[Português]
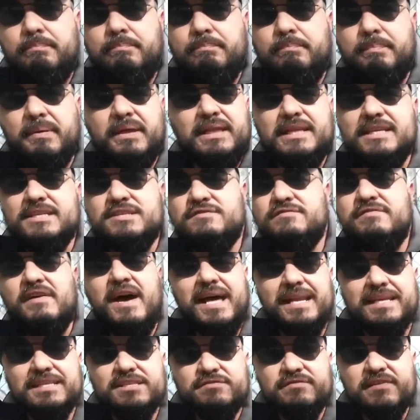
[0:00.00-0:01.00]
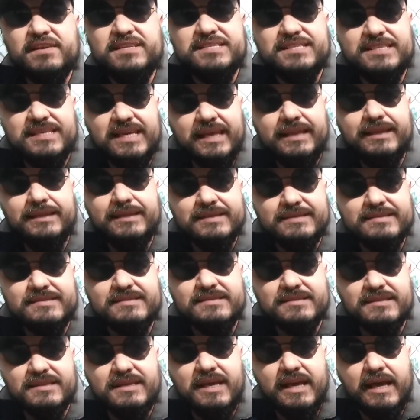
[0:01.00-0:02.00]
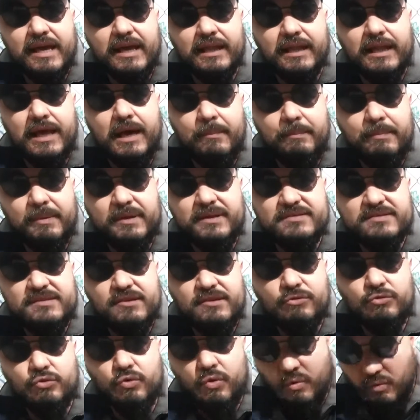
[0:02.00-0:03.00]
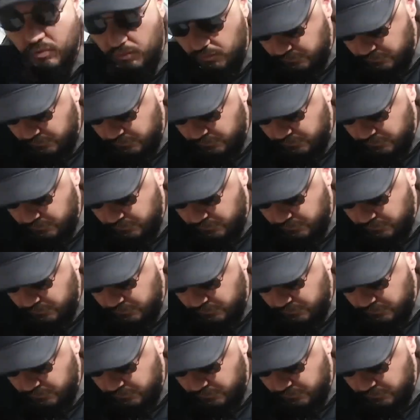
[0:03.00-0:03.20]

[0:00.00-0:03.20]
pelas várias facetas que ela apresentou.